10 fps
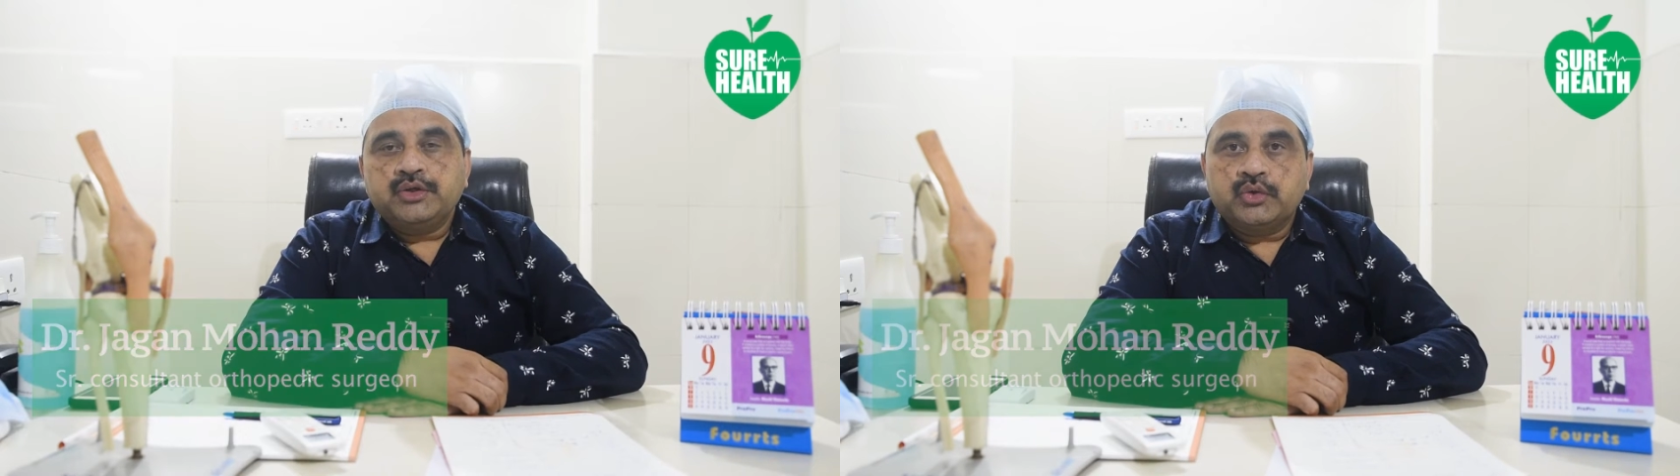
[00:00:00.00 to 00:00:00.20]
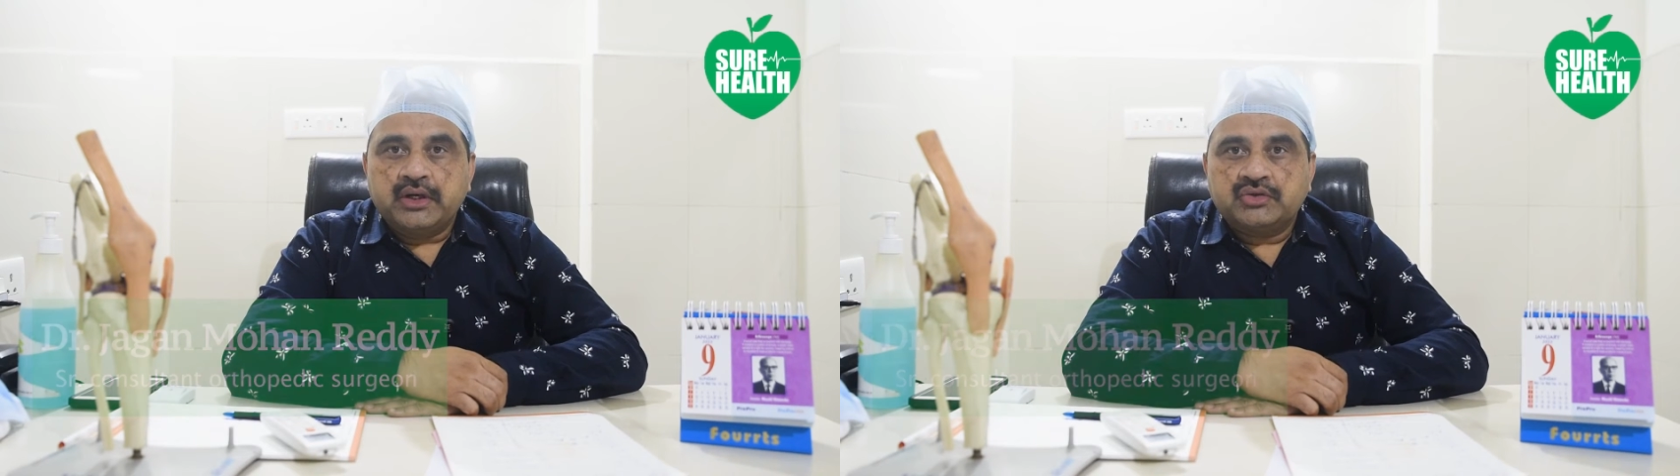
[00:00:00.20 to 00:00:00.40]

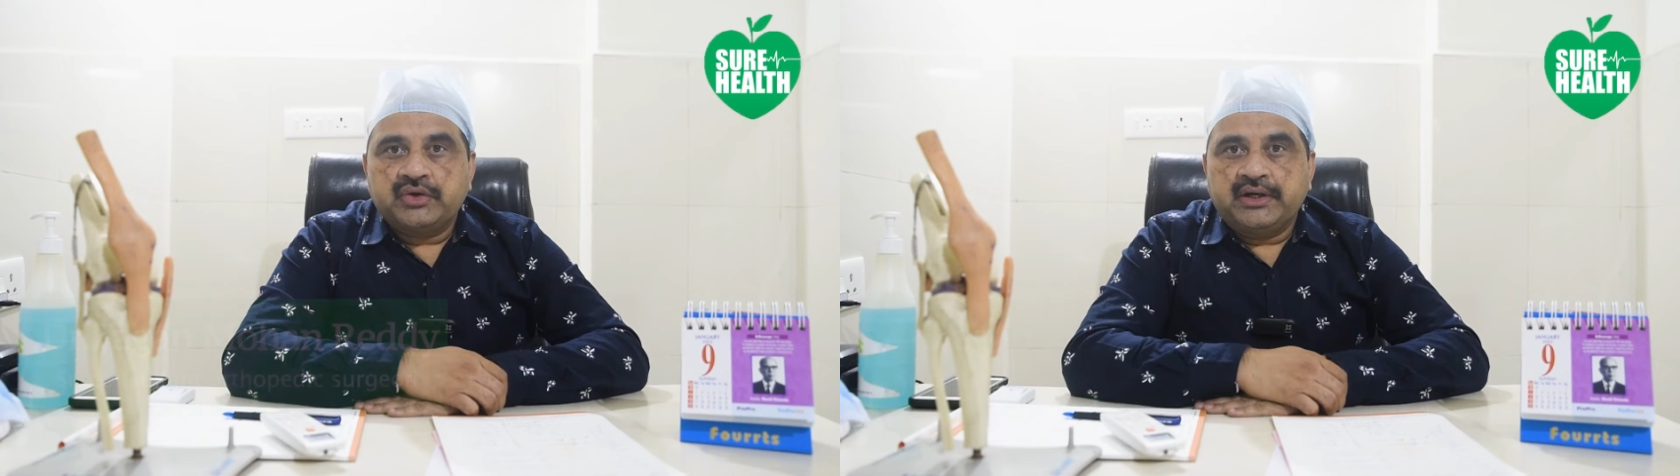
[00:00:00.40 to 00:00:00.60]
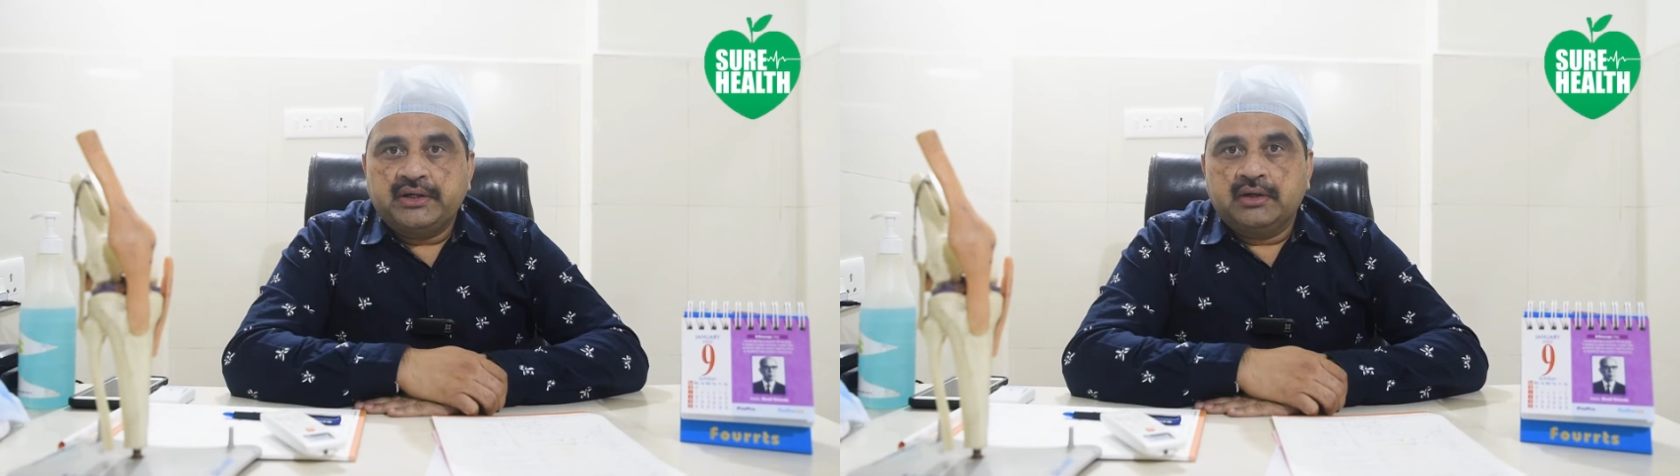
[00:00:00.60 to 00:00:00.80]
యూకే
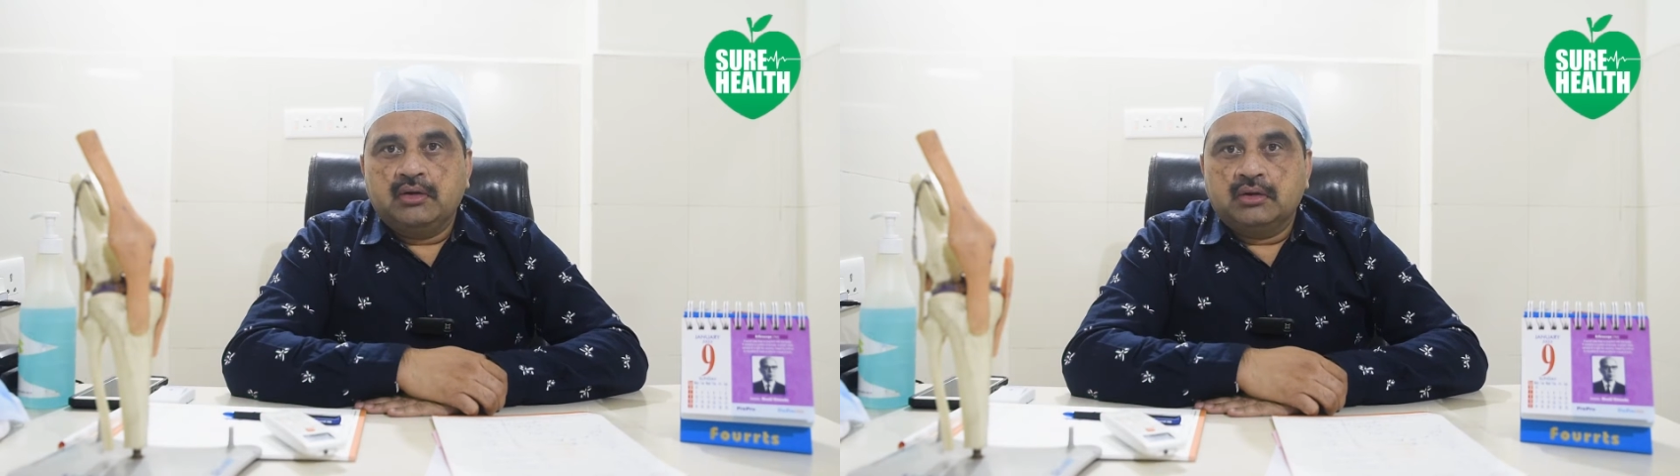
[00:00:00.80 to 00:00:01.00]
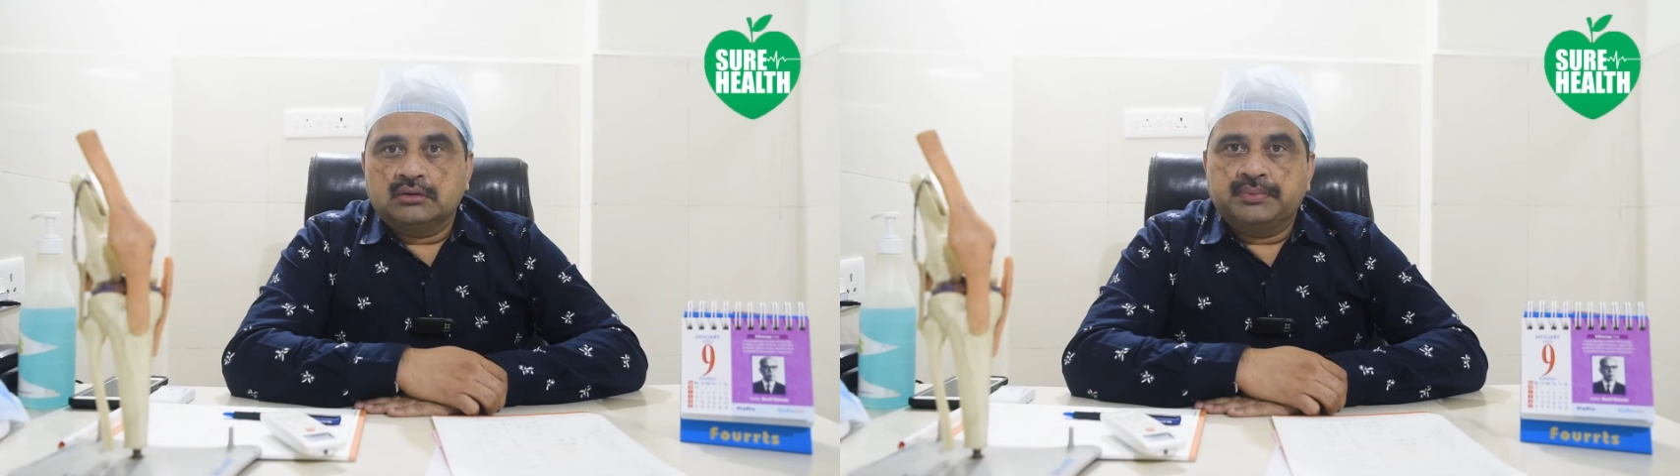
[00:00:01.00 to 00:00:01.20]
ట్రైన్డ్
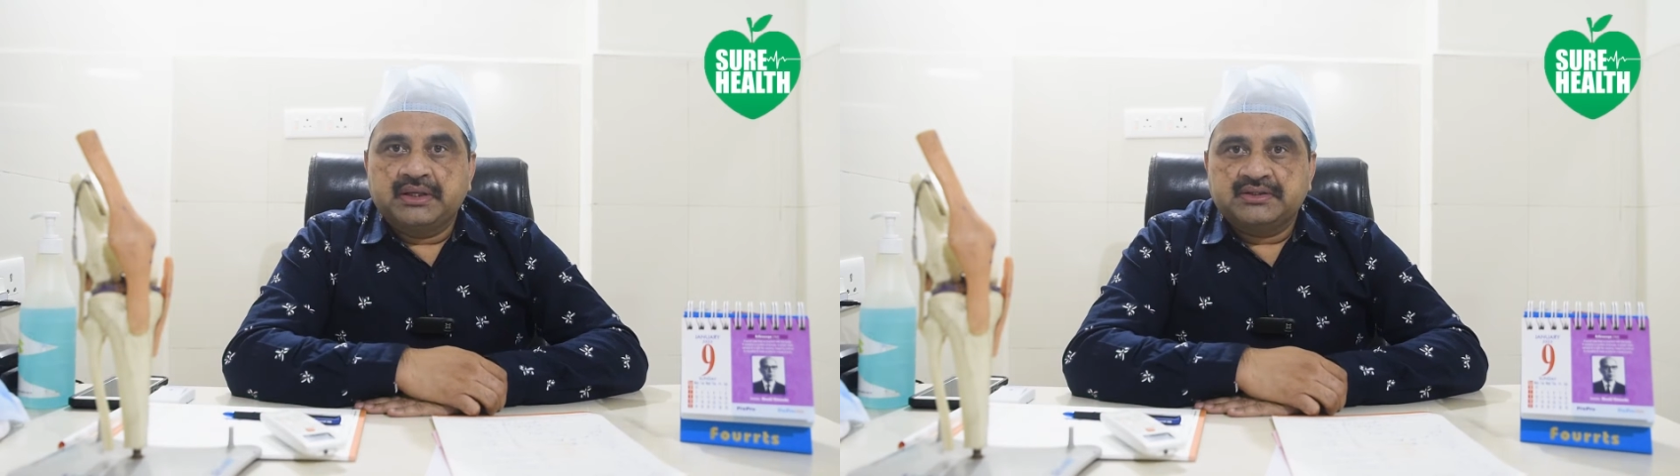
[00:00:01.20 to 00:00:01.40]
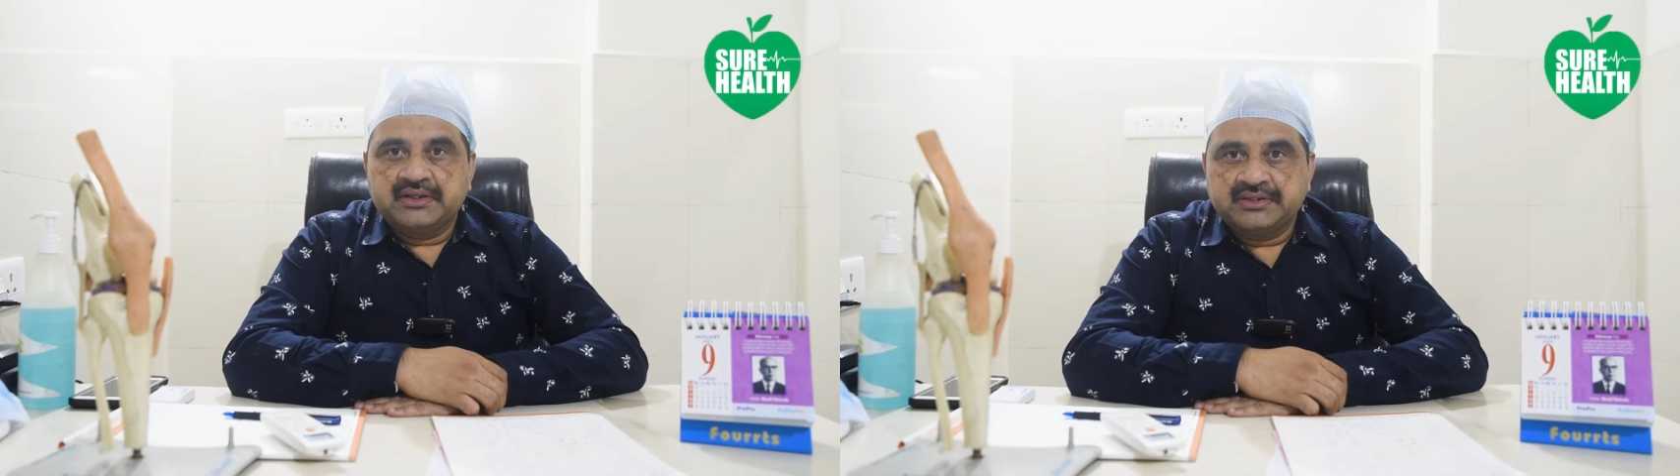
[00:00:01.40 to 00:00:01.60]

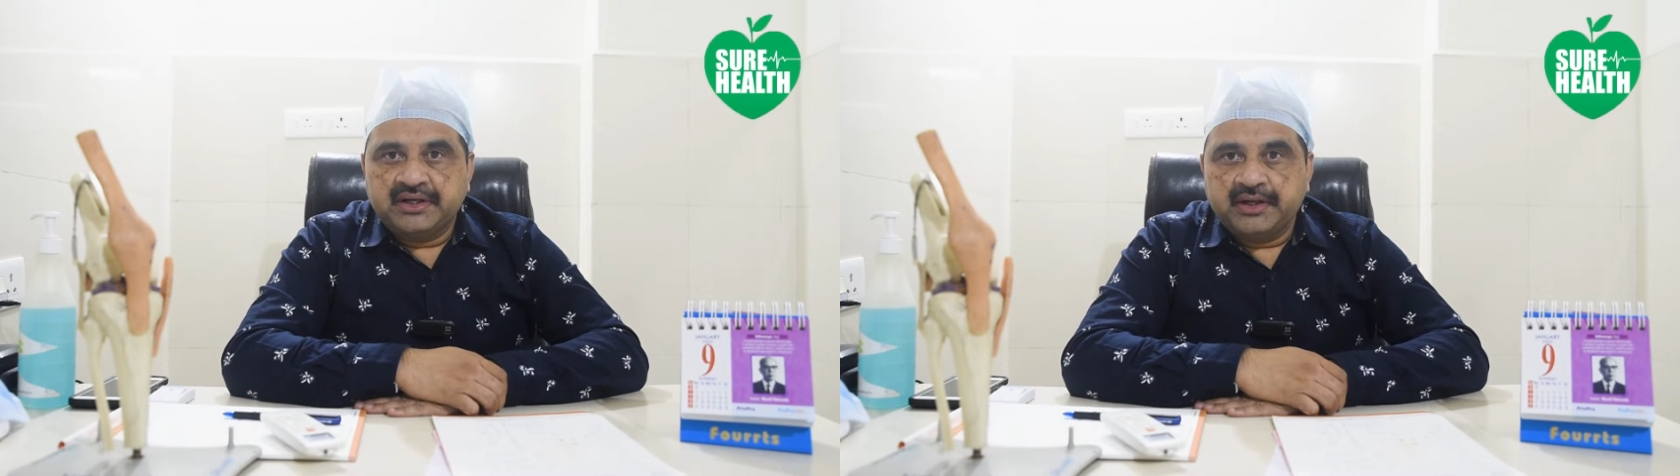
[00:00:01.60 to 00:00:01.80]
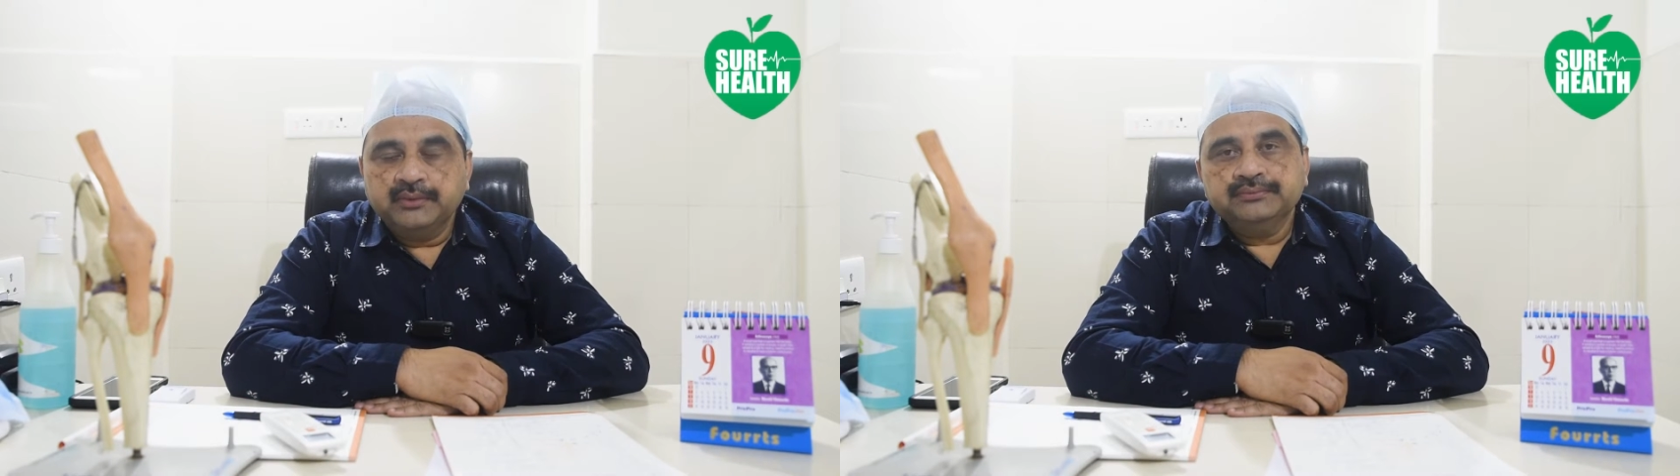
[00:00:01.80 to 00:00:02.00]
ఆర్థోపెడిక్
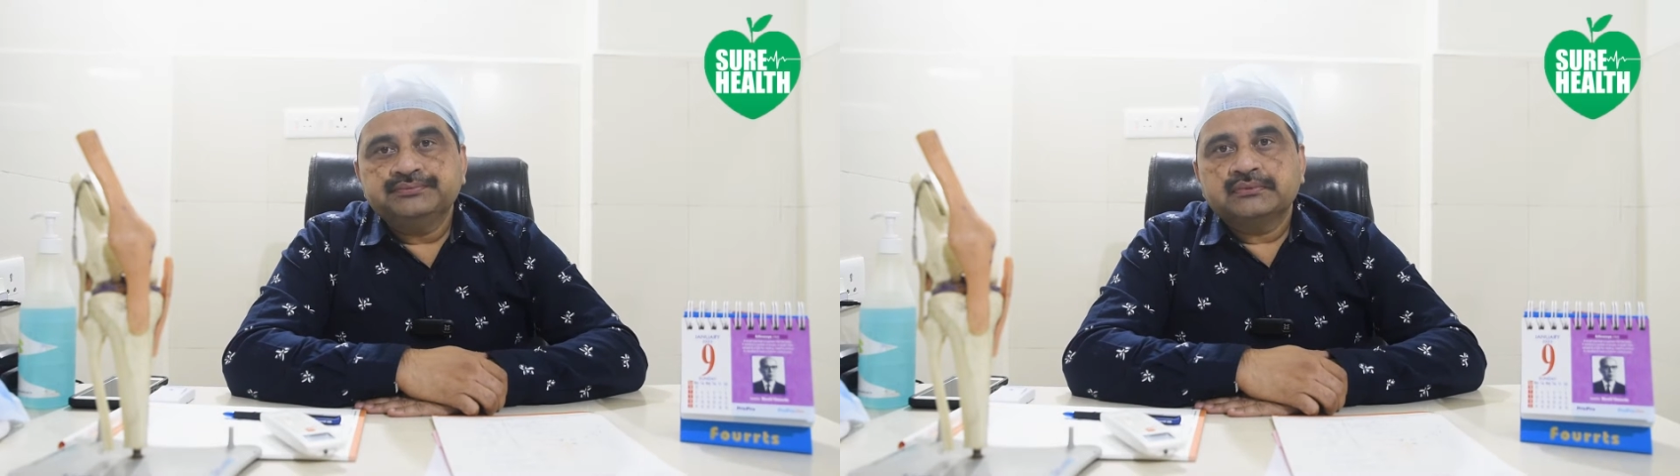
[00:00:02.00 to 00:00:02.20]
సర్జన్ నేను